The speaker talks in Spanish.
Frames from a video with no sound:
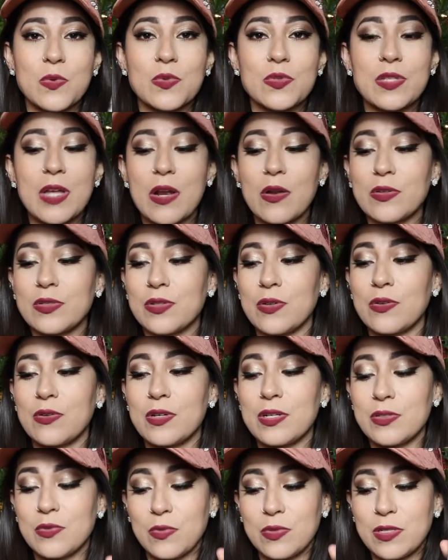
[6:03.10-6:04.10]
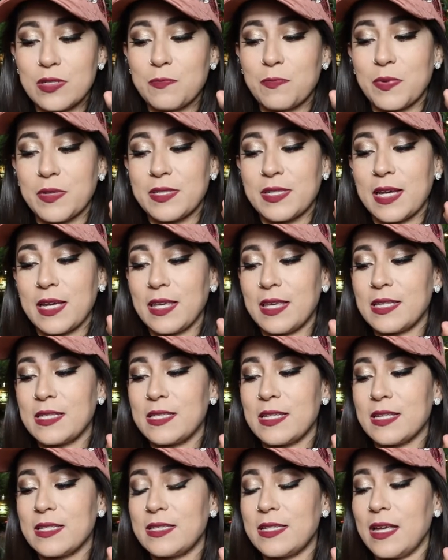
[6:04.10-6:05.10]
gustan los dolores dulces, pues aquí
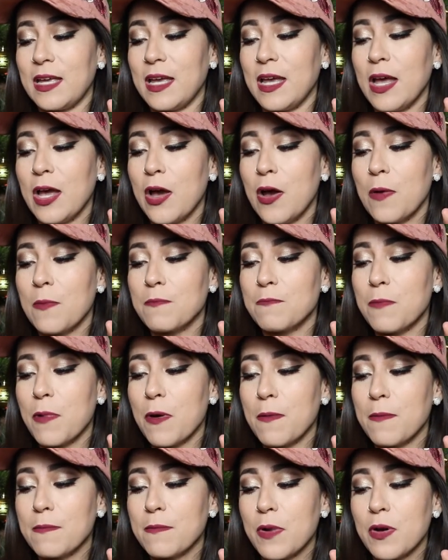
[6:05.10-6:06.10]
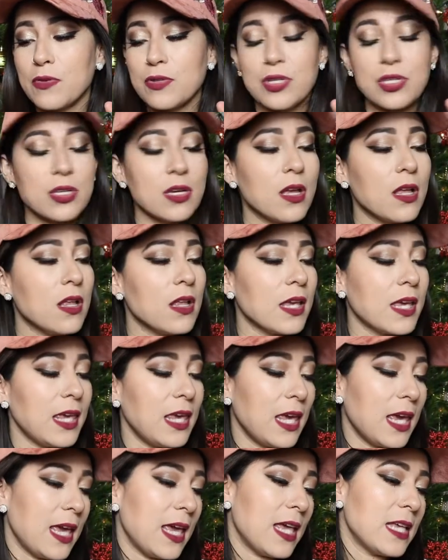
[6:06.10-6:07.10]
está este Bonbon Shell
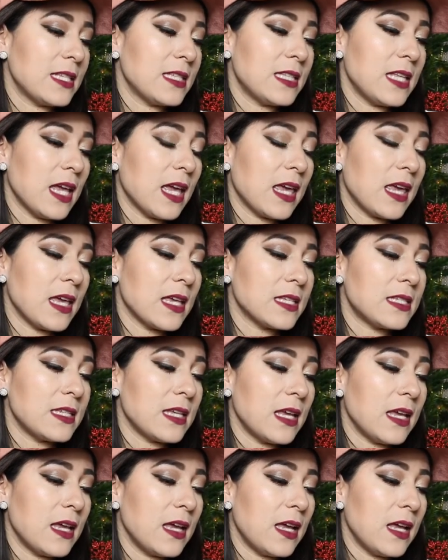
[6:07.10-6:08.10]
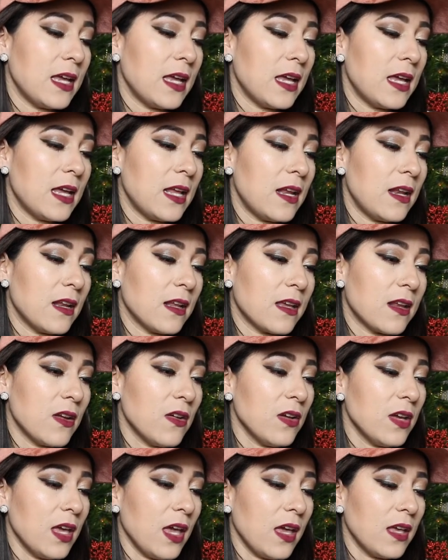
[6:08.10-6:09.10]
y este que es, el,
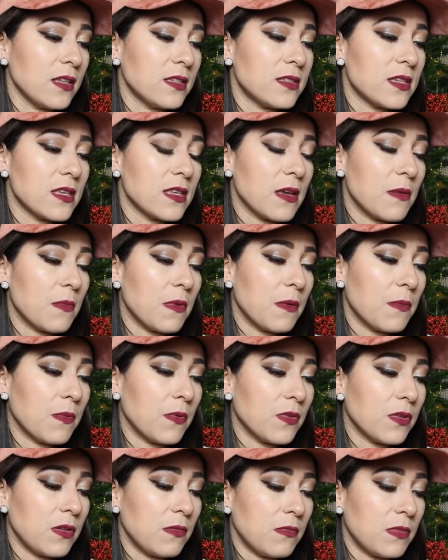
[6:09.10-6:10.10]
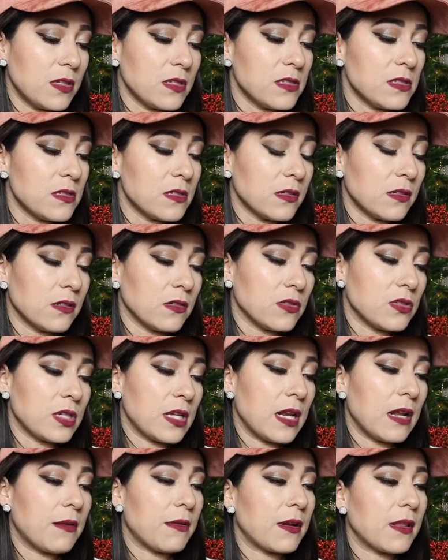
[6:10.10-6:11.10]
creo que se llama Body Mist, no sé
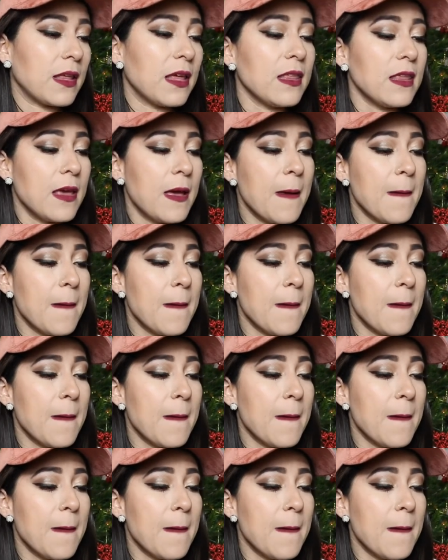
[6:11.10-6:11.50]
la verdad.